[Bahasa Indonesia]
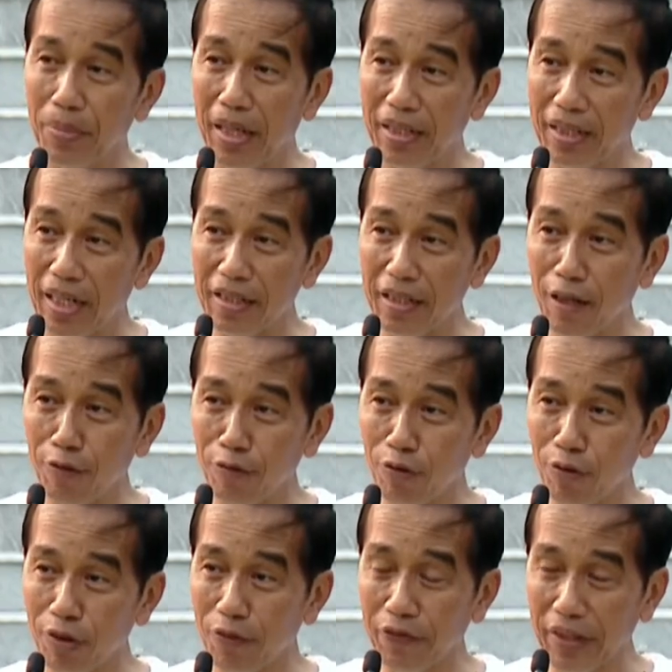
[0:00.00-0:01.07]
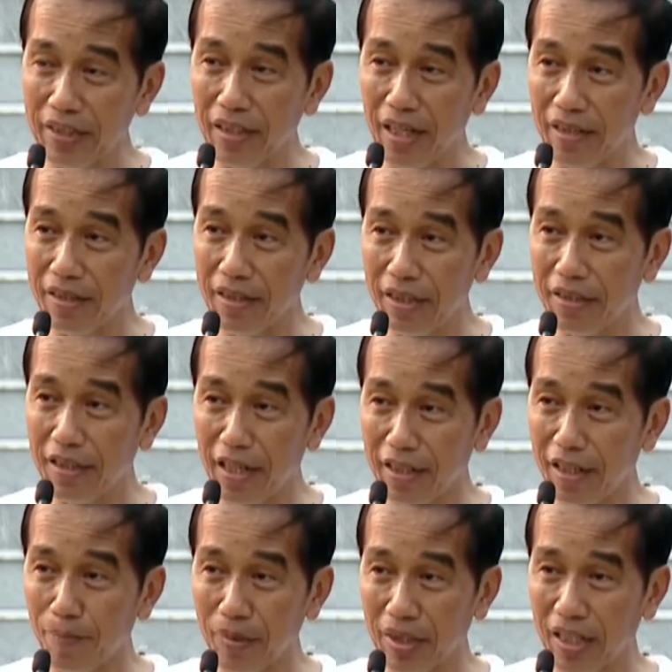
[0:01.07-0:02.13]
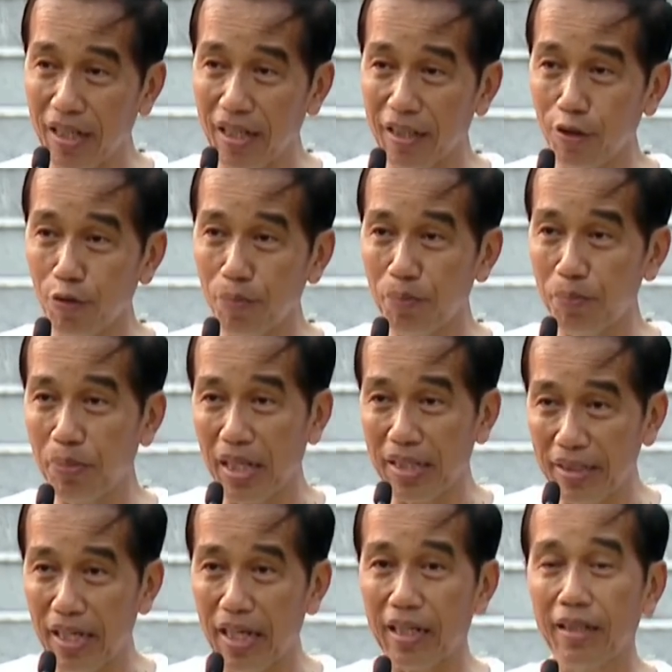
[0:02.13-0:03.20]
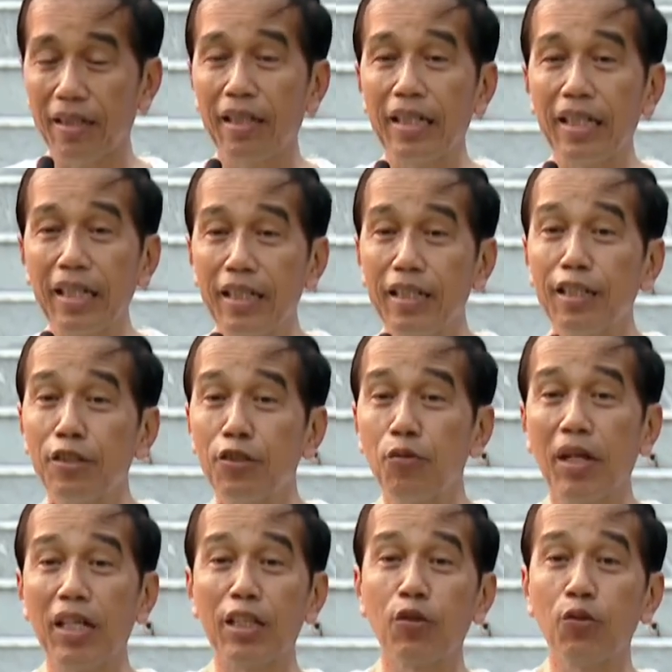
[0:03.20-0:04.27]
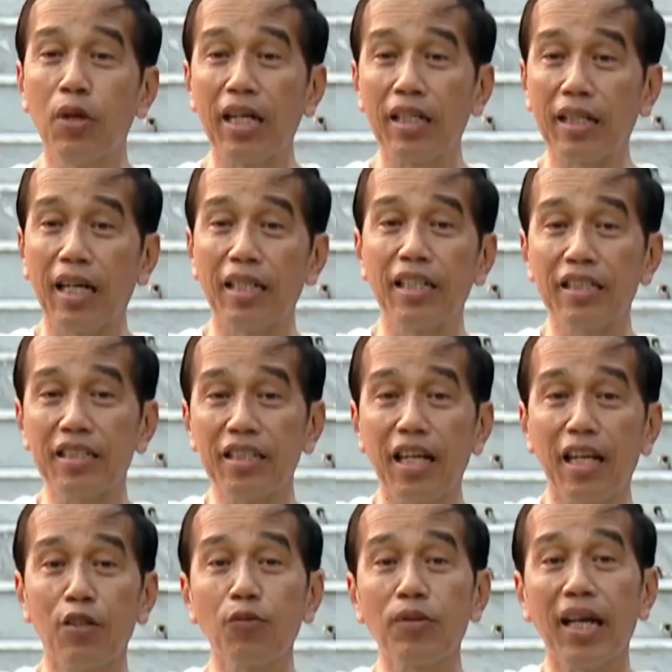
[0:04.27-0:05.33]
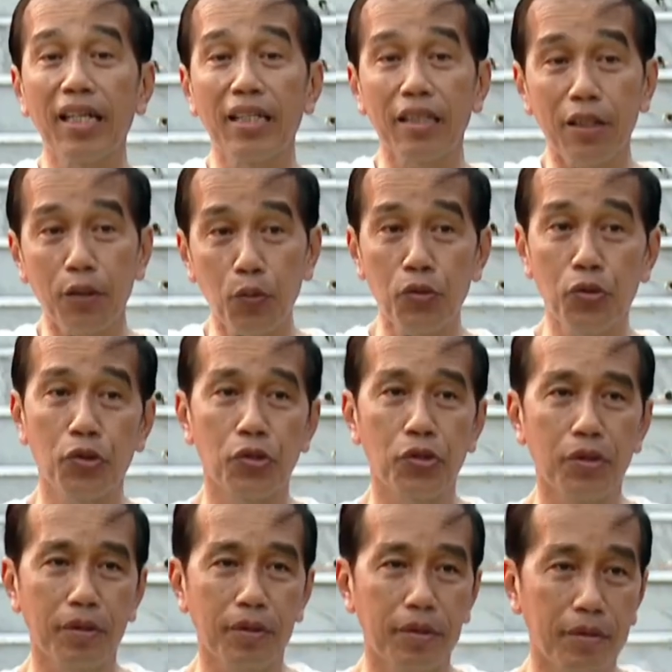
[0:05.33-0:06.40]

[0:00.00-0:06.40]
barang yang untuk investasi jangka menengah atau panjang, dijual itu harganya selalu naik terus.